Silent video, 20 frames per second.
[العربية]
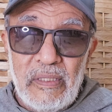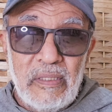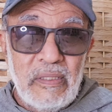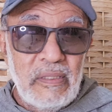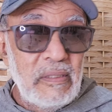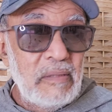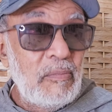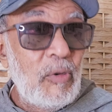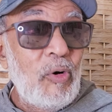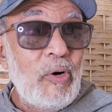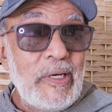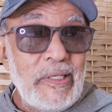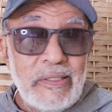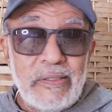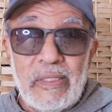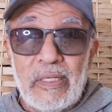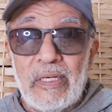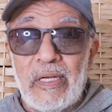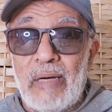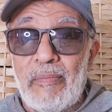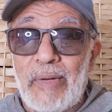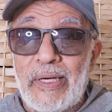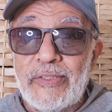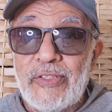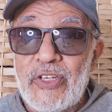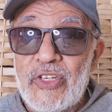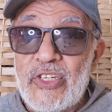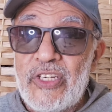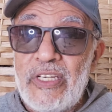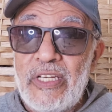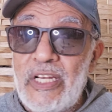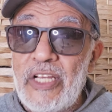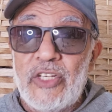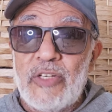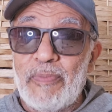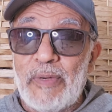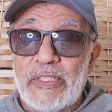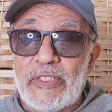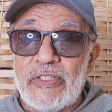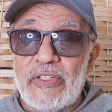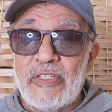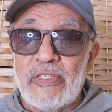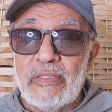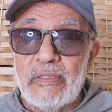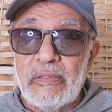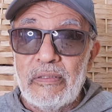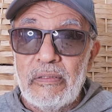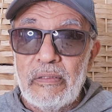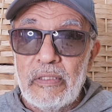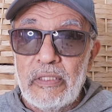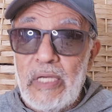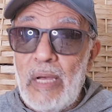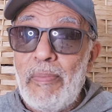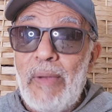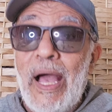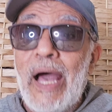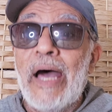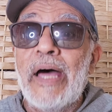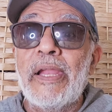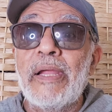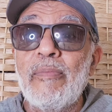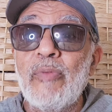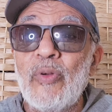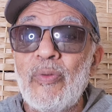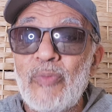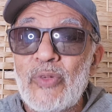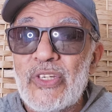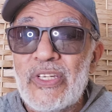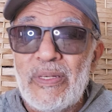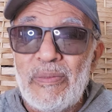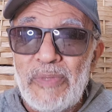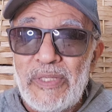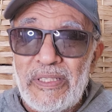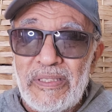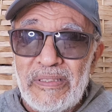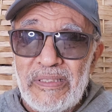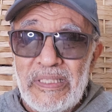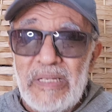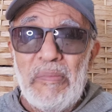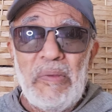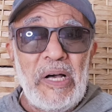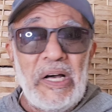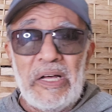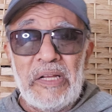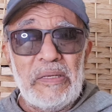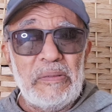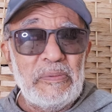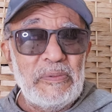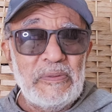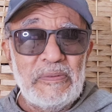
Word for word: مواعيد الله ما تجي ليش ما تجي؟ كم حاربوا المسلمين؟ كم حاربوا؟